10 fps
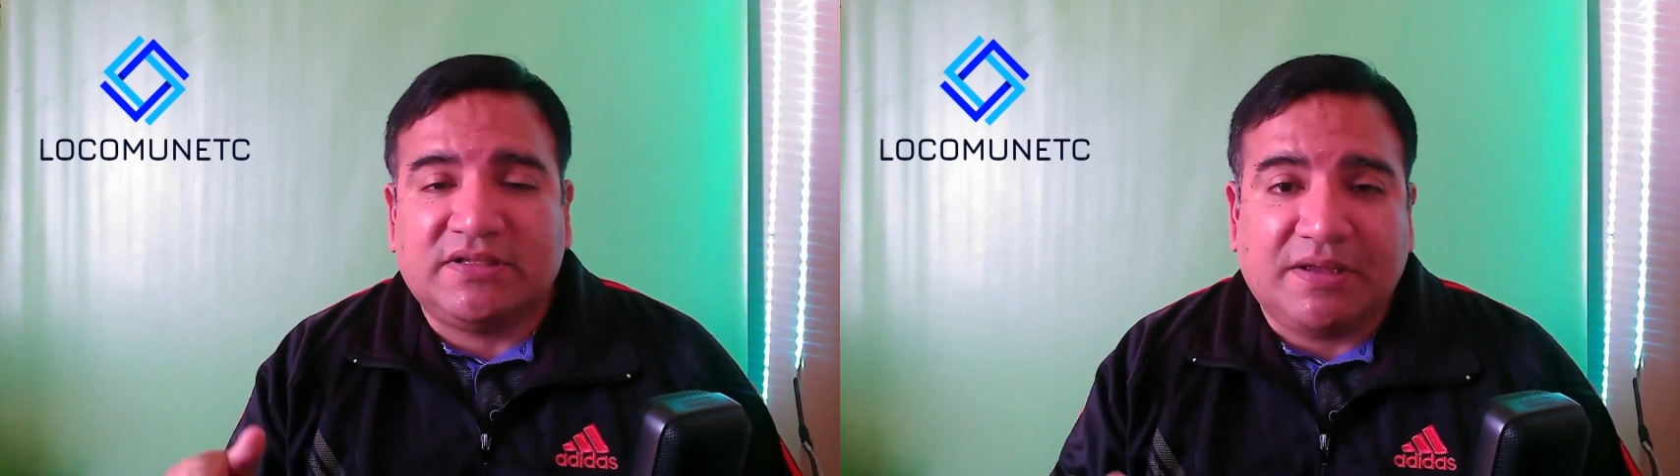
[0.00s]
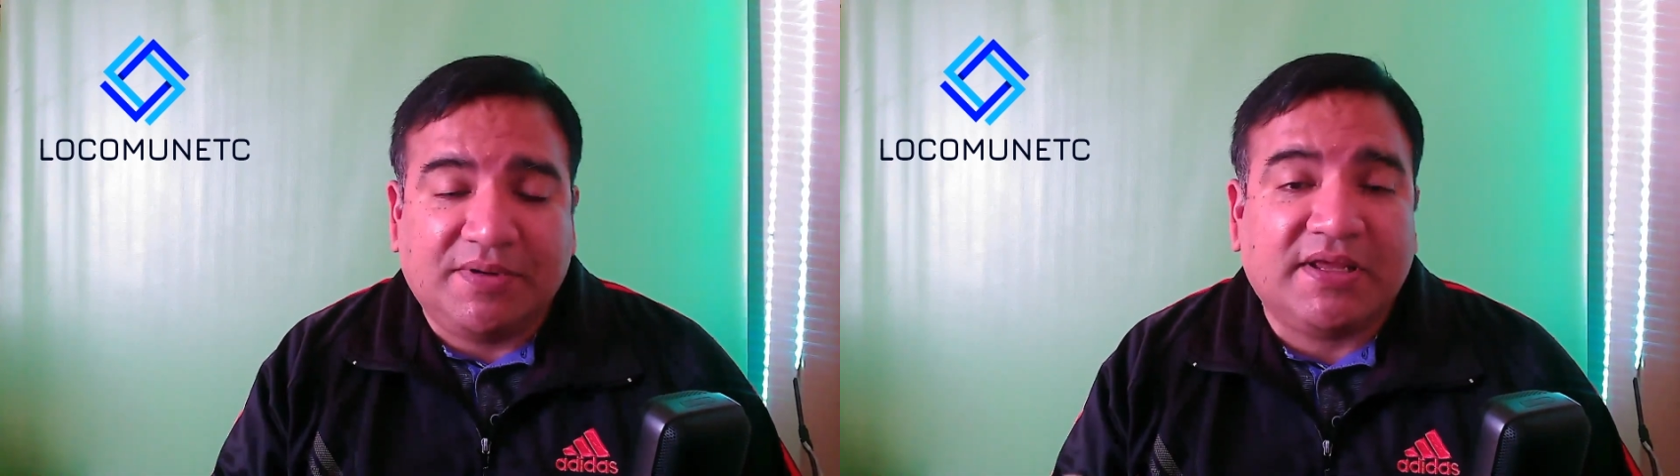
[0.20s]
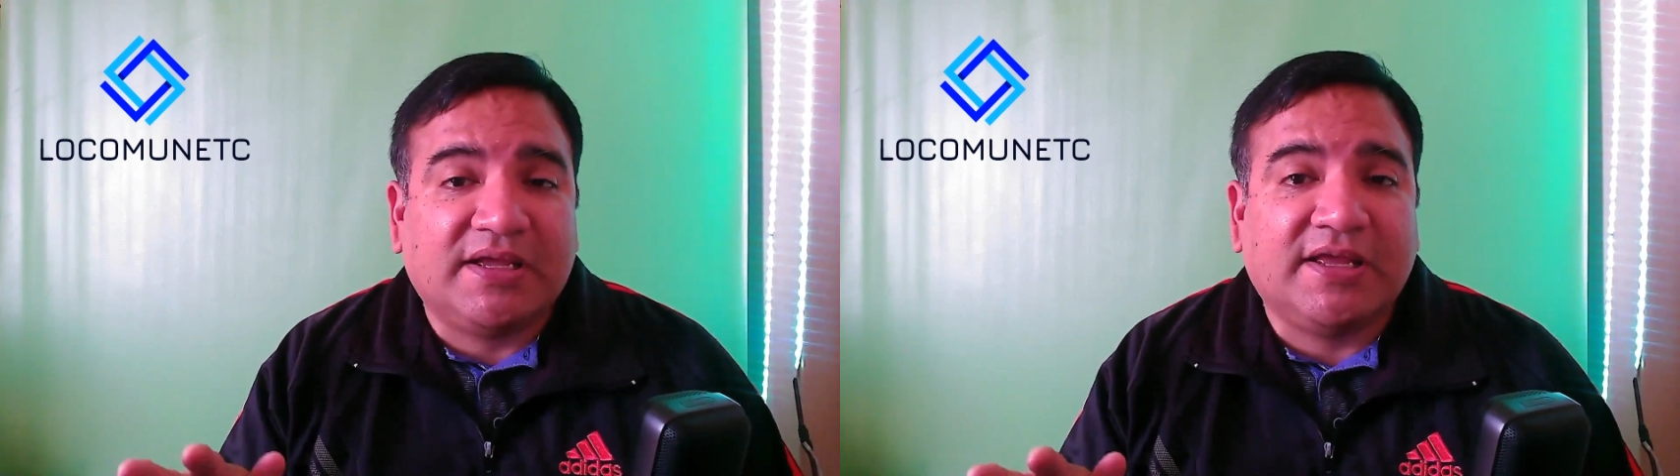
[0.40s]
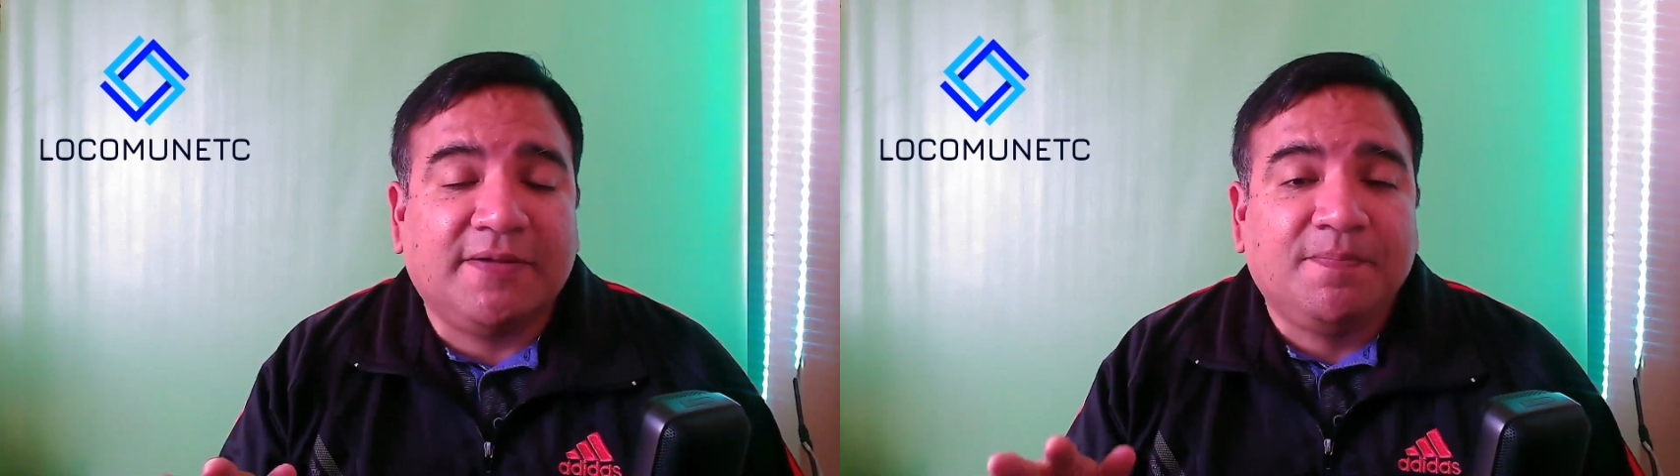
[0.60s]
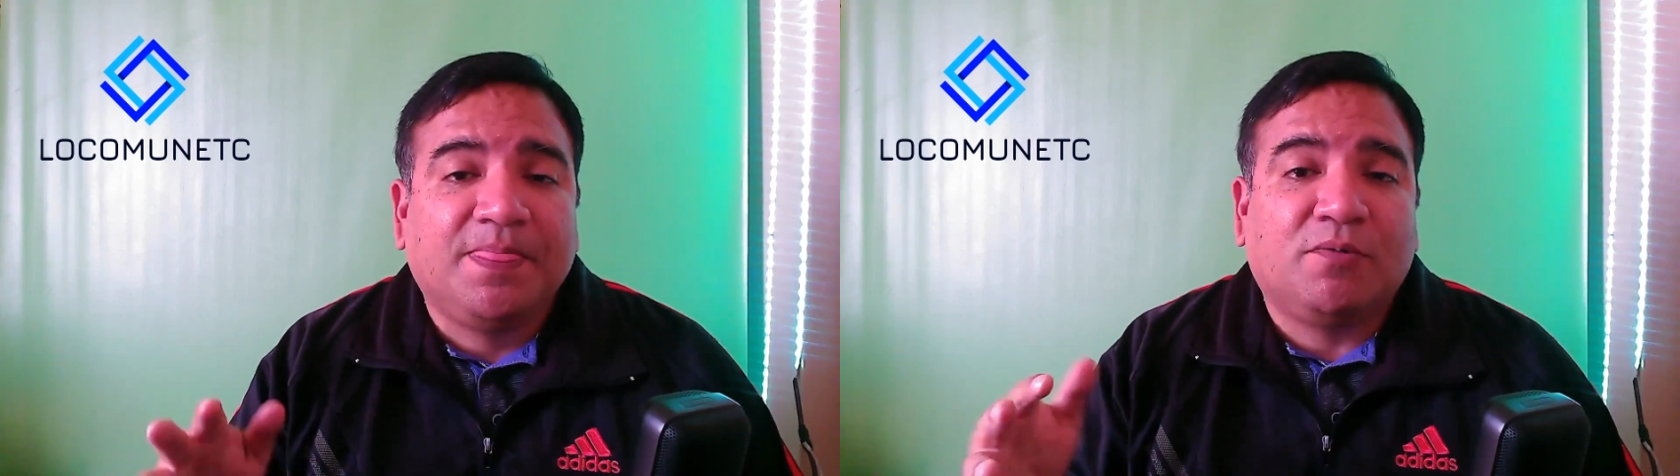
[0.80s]
Habría
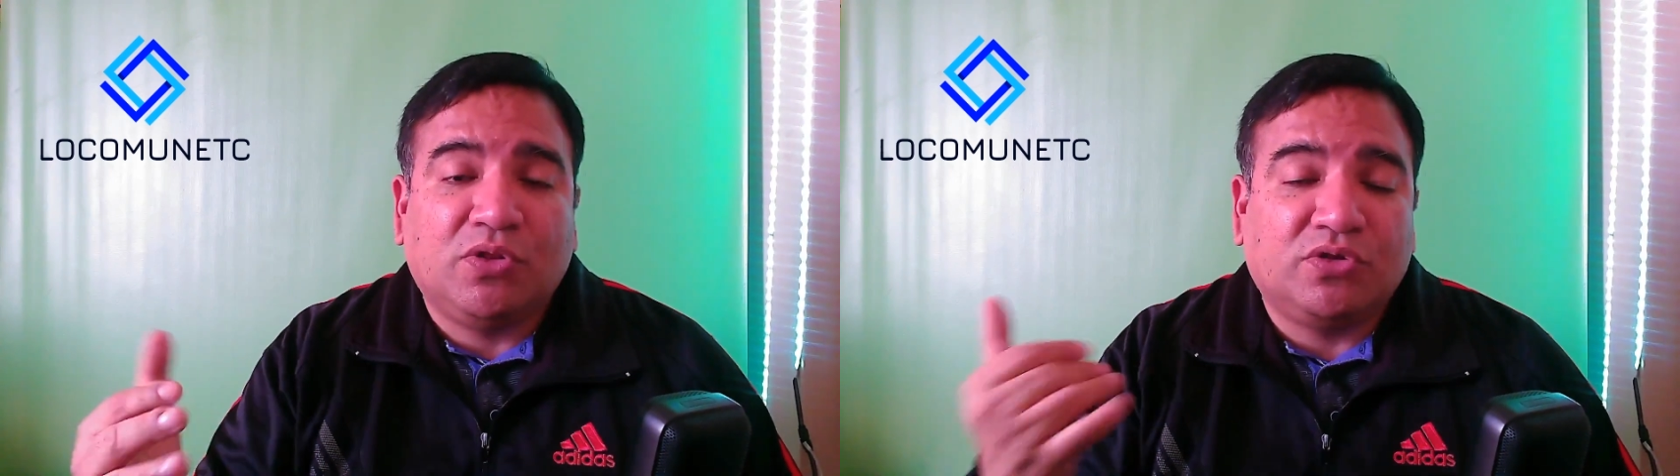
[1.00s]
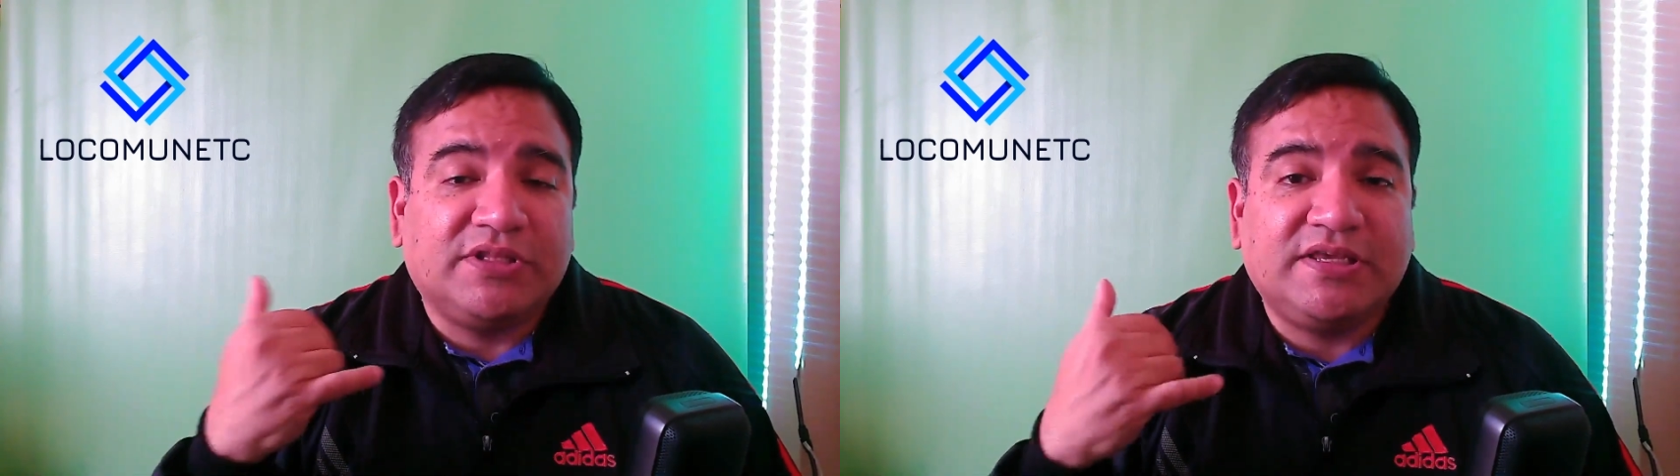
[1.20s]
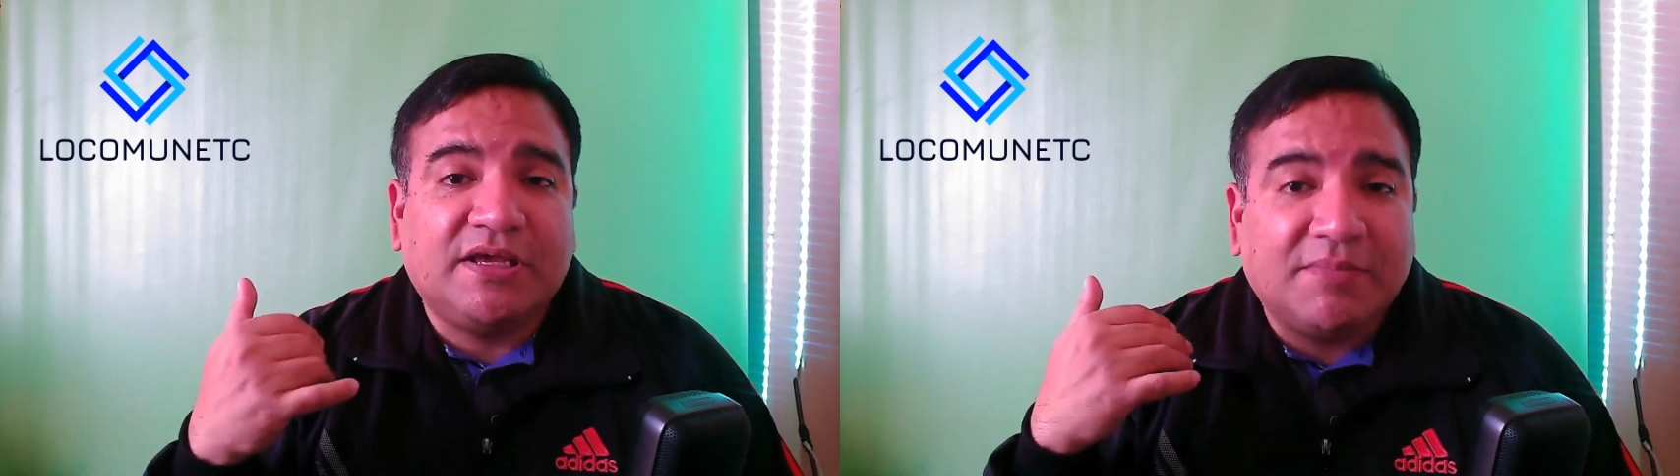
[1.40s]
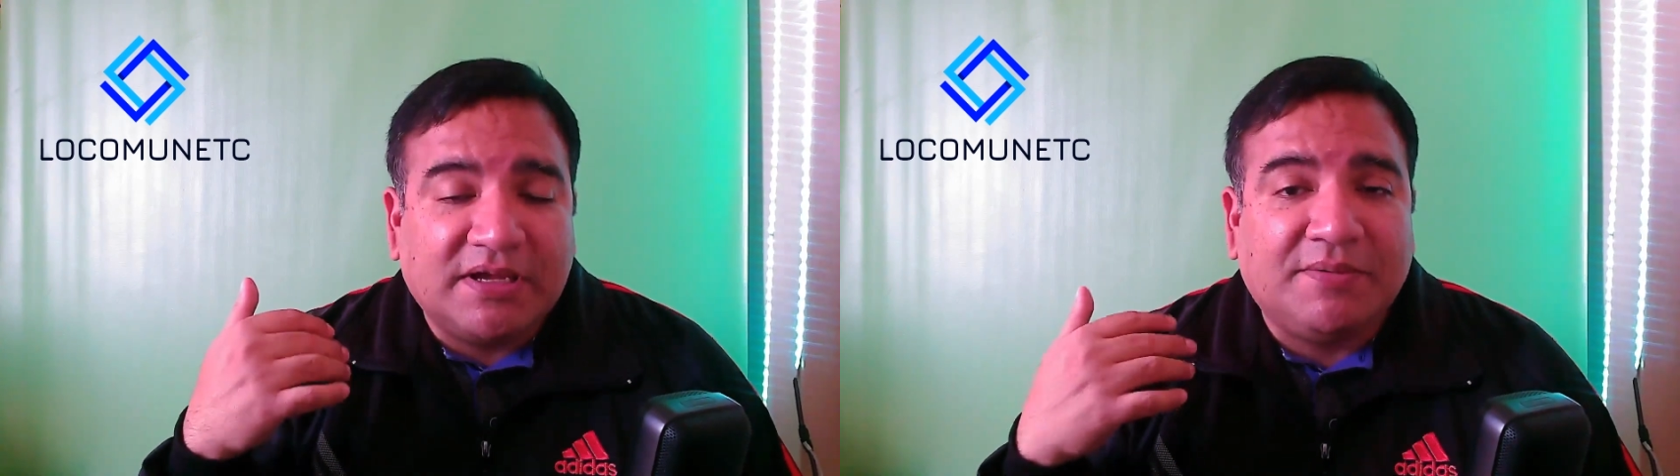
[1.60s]
que, cuando te llamen,